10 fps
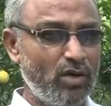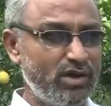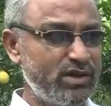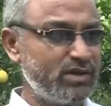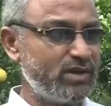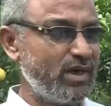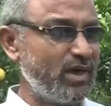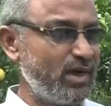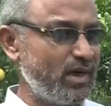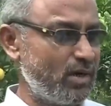কৃষির চেয়ে
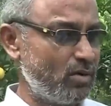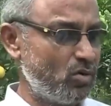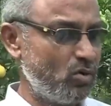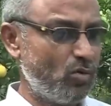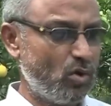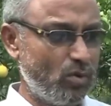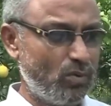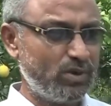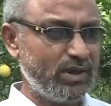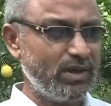এটা খুব
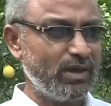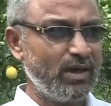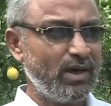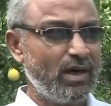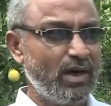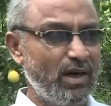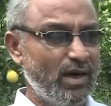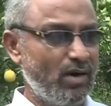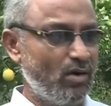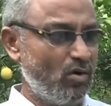অল্পতেই
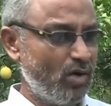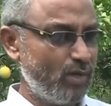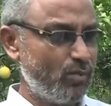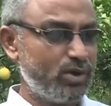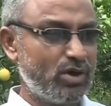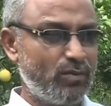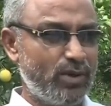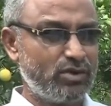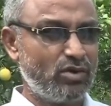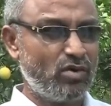অনেক পয়সা
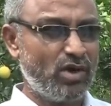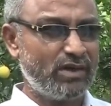উপার্জন করা